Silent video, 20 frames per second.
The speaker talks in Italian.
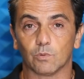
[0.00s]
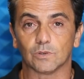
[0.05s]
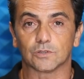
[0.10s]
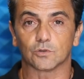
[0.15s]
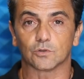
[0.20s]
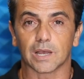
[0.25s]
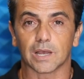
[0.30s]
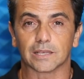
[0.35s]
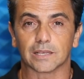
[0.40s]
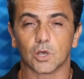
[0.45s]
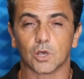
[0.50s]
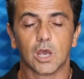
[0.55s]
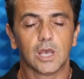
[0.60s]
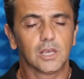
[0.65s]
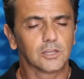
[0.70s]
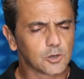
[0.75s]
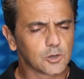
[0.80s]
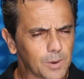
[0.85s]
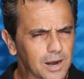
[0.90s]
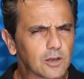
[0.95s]
in questo caso.
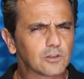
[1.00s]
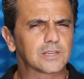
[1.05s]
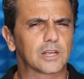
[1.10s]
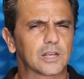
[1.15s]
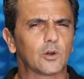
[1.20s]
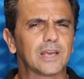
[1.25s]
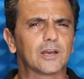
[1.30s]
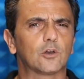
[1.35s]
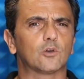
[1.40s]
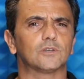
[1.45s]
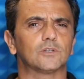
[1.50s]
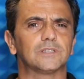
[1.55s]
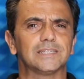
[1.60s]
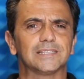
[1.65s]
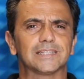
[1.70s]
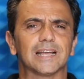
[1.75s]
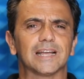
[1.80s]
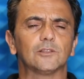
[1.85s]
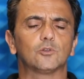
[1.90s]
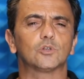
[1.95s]
Insomma la cosa non è
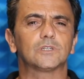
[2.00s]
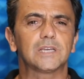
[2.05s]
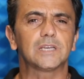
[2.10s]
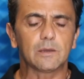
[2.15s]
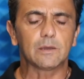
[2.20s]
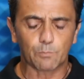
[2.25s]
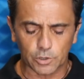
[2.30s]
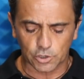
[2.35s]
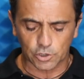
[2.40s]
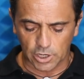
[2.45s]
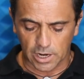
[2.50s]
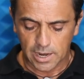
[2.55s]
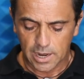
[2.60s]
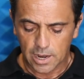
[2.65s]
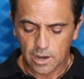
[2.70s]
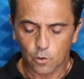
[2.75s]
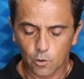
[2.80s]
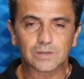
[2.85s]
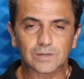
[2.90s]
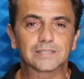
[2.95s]
così tanto semplice,
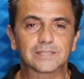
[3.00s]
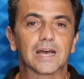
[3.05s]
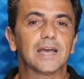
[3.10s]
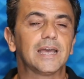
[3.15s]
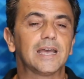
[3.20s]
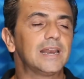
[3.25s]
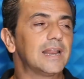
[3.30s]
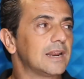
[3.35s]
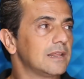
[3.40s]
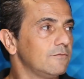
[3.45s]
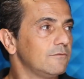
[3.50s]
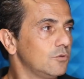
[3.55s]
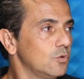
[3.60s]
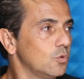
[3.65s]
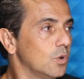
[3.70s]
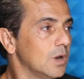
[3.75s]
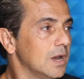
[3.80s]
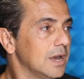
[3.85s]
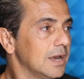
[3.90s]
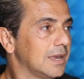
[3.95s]
questa è la
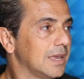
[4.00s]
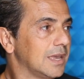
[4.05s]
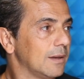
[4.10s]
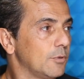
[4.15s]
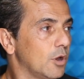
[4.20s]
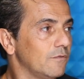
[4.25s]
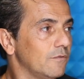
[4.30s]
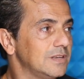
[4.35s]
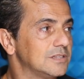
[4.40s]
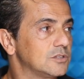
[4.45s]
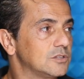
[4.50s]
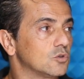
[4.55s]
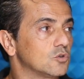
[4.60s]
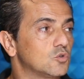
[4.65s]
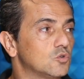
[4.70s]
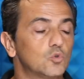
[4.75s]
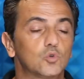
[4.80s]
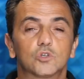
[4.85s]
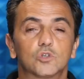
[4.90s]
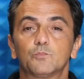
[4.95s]
review che abbiamo visto
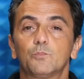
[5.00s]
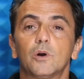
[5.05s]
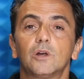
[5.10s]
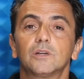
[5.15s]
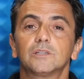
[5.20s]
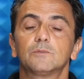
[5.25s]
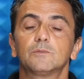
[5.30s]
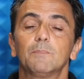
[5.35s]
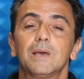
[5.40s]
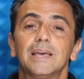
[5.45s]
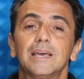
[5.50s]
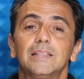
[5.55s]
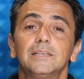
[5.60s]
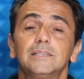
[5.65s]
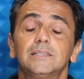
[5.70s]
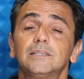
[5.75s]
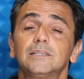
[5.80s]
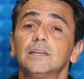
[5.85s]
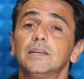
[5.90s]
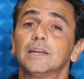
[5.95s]
su Sports
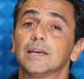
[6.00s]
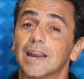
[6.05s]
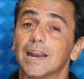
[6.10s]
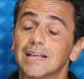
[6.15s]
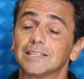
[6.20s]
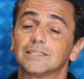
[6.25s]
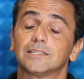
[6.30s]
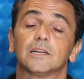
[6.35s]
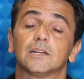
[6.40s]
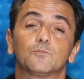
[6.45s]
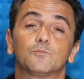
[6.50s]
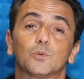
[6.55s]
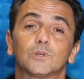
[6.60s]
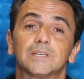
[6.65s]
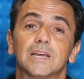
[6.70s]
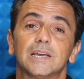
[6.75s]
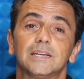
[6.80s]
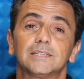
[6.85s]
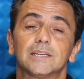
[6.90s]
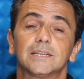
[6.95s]
Medicine, grazie alla
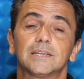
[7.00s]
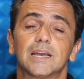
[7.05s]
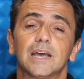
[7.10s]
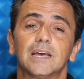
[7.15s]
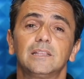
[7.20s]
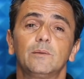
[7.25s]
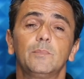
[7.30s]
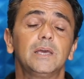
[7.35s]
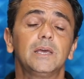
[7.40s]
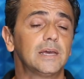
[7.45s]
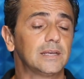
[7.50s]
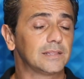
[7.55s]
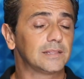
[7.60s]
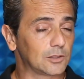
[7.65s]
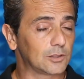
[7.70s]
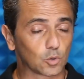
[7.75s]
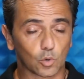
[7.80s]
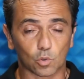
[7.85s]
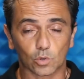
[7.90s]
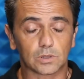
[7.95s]
Sports Science Academy.
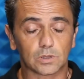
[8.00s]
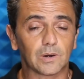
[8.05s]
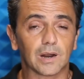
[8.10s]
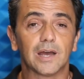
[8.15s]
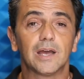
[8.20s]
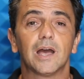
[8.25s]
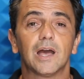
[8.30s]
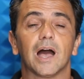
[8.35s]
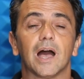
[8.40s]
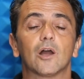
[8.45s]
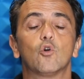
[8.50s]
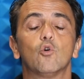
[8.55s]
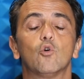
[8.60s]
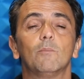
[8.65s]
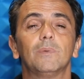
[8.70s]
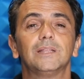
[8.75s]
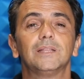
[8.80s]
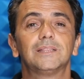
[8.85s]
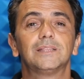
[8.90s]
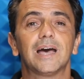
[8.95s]
Tanto continua a
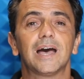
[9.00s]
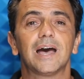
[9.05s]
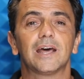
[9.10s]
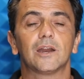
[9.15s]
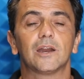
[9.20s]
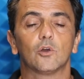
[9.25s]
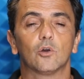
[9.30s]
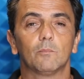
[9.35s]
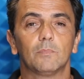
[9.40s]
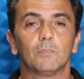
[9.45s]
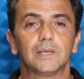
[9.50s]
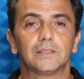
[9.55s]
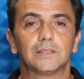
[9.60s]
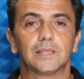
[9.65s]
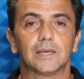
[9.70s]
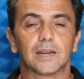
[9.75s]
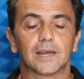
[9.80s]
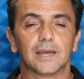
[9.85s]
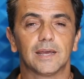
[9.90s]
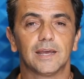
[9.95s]
commentare o a
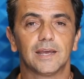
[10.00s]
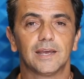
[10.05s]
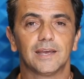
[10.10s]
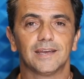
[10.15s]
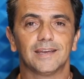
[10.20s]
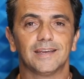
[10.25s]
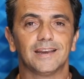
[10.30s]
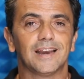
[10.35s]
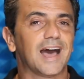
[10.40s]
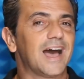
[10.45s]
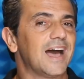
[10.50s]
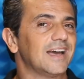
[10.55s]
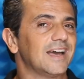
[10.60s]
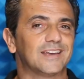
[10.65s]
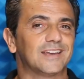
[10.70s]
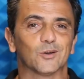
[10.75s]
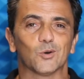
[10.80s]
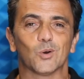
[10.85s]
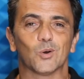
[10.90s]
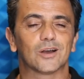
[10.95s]
mettere i
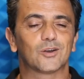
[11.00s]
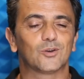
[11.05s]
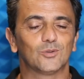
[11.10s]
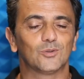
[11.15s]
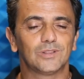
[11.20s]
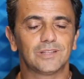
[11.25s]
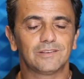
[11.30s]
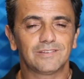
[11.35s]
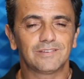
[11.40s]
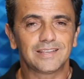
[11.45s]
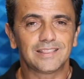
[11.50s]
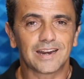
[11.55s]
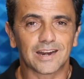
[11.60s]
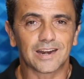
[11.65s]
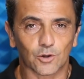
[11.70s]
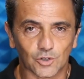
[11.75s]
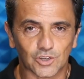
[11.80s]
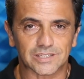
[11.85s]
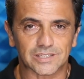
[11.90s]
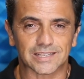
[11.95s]
like o a
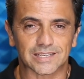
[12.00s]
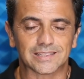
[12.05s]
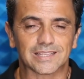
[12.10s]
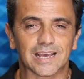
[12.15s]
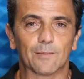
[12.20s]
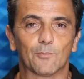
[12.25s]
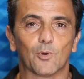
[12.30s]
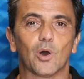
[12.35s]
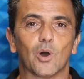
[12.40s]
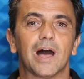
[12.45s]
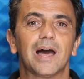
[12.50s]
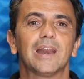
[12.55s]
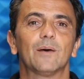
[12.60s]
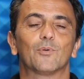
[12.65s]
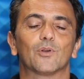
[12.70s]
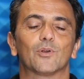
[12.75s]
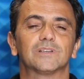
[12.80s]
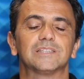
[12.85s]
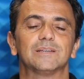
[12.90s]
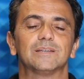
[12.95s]
condividere. Noi ci sentiamo
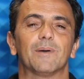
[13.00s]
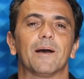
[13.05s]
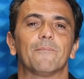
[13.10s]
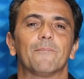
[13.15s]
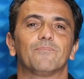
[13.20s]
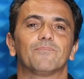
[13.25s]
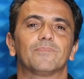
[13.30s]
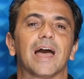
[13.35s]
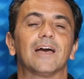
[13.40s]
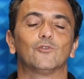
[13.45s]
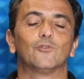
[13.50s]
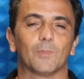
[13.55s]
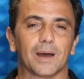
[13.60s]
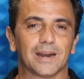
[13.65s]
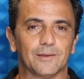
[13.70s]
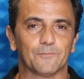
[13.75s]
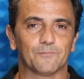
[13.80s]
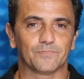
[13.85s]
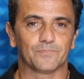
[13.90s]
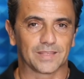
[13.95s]
alla prossima, a
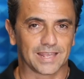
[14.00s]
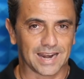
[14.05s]
domani.